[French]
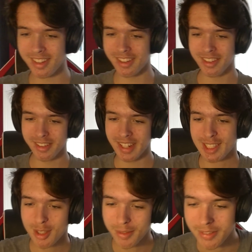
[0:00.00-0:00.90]
On va
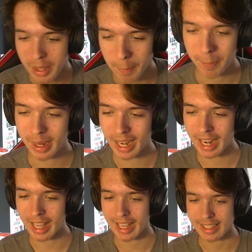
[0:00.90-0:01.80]
se faire
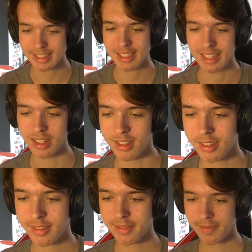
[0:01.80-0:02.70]
plaisir. On est,
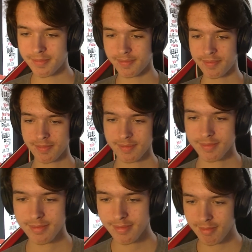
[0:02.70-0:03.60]
tous à côté, hein.
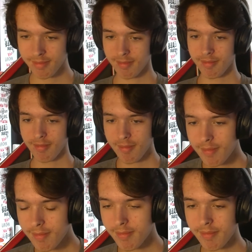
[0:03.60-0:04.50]
On est tous
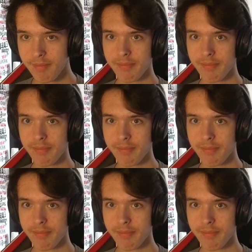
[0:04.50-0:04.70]
à côté.